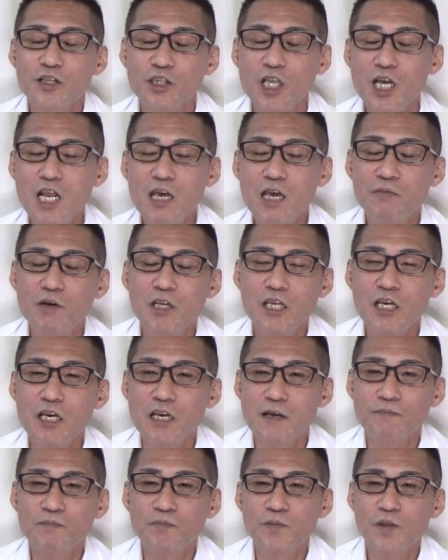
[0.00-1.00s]
テレビ
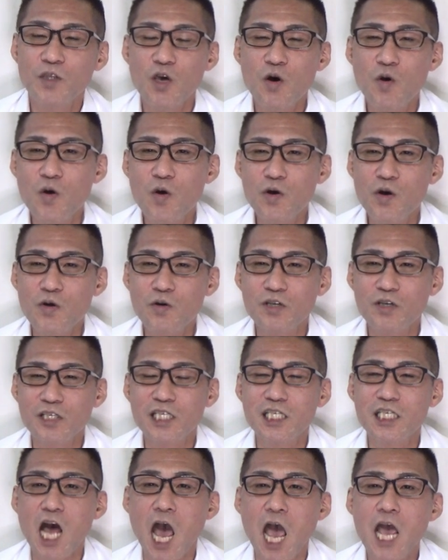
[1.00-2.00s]
に協力
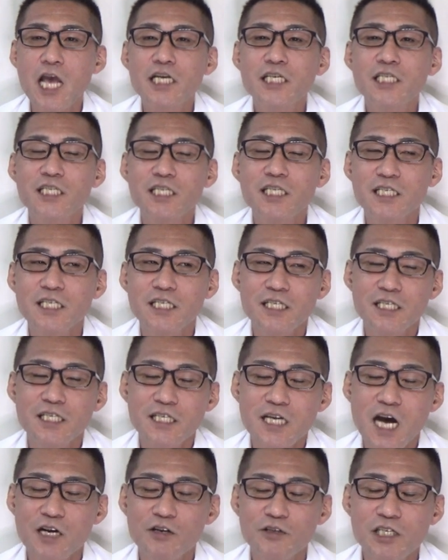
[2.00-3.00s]
しない
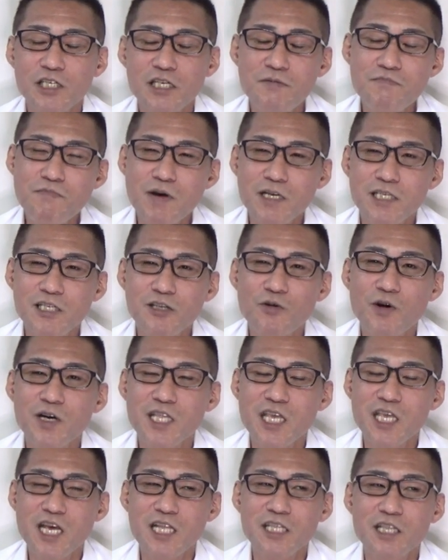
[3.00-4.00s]
あの新橋とか
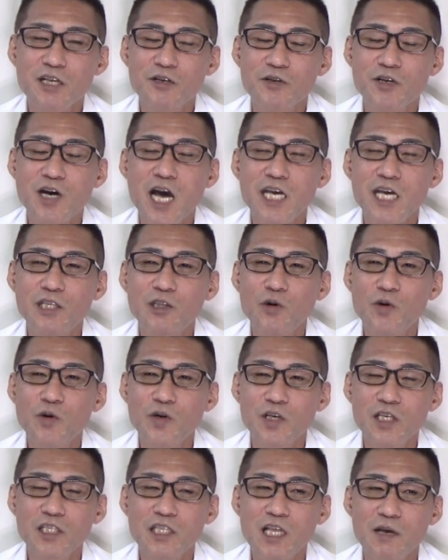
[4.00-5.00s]
でやってる街
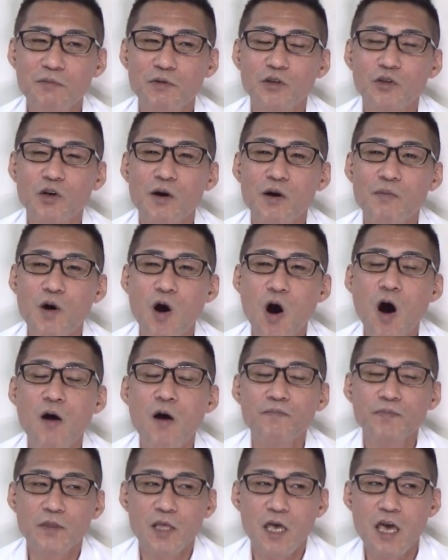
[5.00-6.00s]
頭インタビューとか
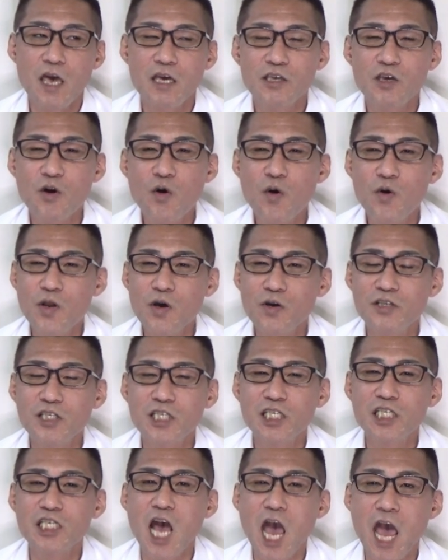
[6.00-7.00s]
も、えー、協力
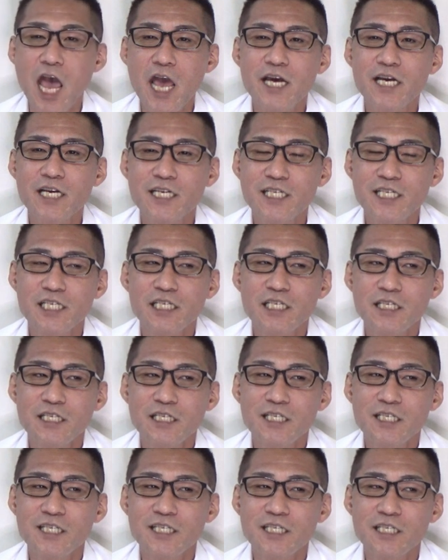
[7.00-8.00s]
しない
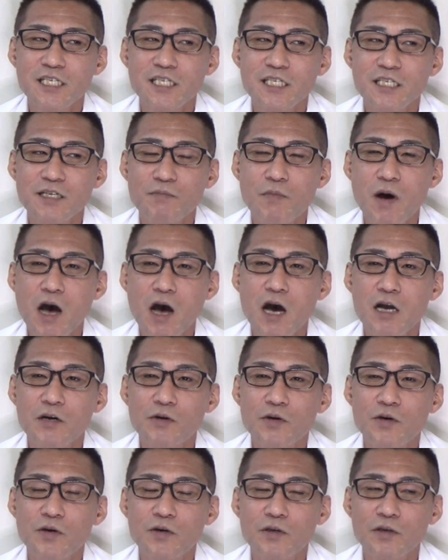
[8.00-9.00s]
まああ
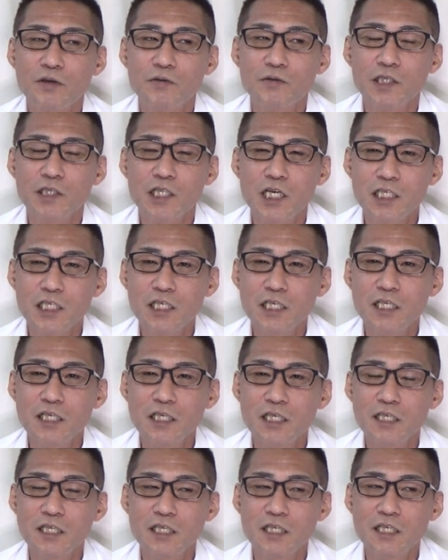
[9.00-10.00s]
の
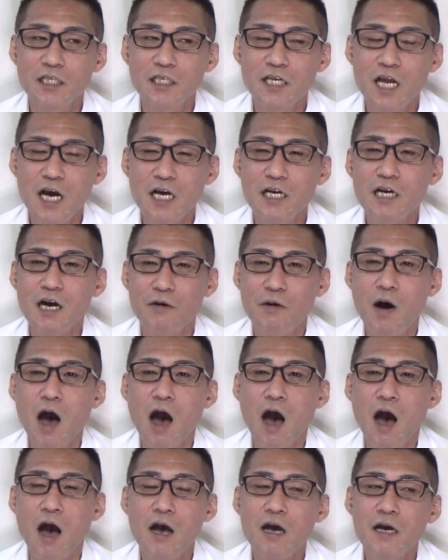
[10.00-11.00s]
私なんか
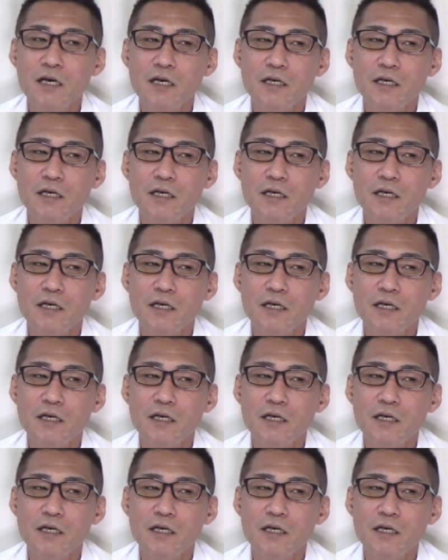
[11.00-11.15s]
は